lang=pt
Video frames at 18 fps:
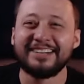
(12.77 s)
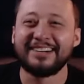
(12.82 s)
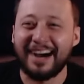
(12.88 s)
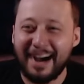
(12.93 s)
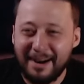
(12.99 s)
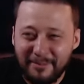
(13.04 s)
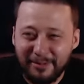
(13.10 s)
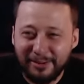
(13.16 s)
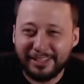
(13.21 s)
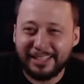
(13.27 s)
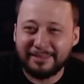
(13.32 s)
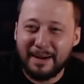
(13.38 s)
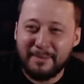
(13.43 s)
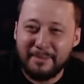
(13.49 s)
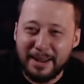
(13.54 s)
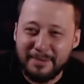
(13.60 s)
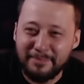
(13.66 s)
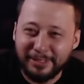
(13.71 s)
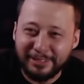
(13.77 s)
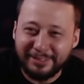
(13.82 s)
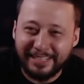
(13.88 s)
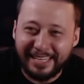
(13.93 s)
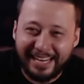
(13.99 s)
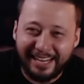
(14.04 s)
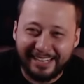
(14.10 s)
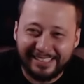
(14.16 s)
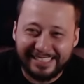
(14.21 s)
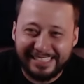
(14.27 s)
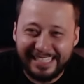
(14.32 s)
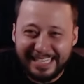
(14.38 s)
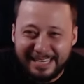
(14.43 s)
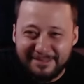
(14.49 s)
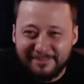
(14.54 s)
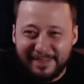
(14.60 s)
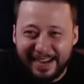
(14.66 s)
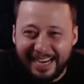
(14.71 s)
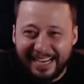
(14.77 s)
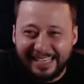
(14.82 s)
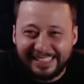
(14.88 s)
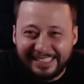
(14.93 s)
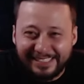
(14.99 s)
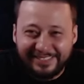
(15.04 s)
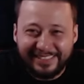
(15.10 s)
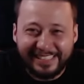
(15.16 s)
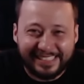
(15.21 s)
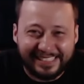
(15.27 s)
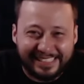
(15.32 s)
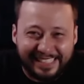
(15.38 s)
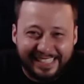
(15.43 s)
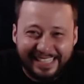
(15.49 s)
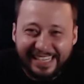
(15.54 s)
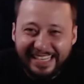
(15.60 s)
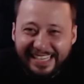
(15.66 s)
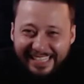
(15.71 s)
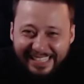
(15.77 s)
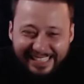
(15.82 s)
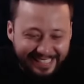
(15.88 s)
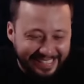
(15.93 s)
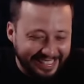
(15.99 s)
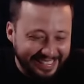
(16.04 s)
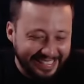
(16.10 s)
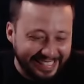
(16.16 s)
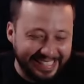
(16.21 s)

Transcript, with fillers: o Ramon tem uma mãe muito legalzinha que paga as dívidas dele.